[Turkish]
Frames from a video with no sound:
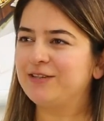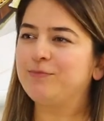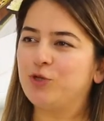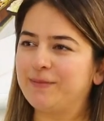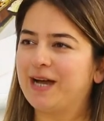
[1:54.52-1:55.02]

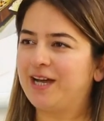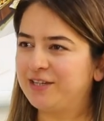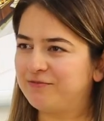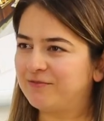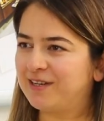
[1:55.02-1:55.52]
e, böyle bir
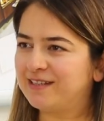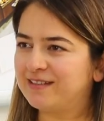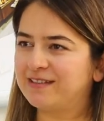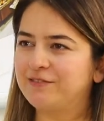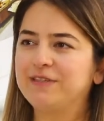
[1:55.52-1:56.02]
ayrım
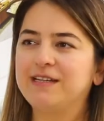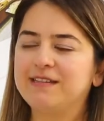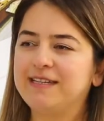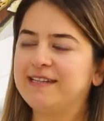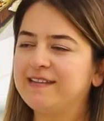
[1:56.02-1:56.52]
vardı.
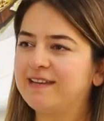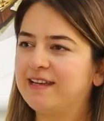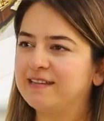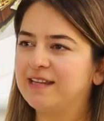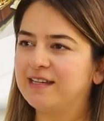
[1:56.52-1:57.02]
Fakat yeni
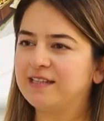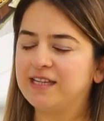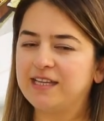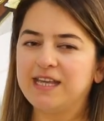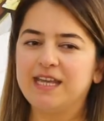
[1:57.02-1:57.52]

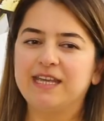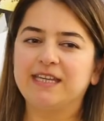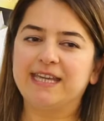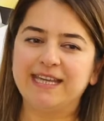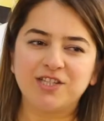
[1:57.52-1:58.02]
trendlerle
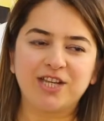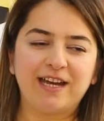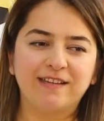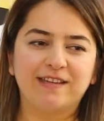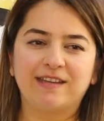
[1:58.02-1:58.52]

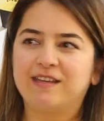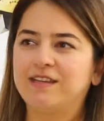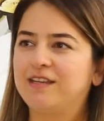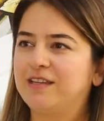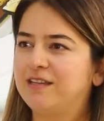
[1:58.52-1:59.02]
gençler de
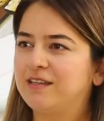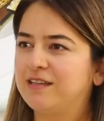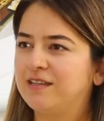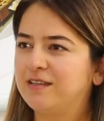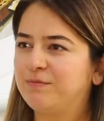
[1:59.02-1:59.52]

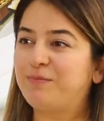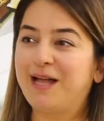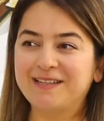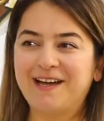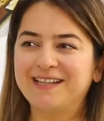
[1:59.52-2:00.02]
e,
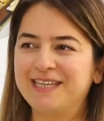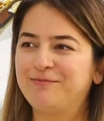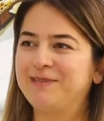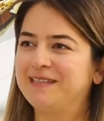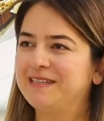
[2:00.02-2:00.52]
Balkan
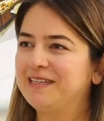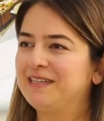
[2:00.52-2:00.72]
gibi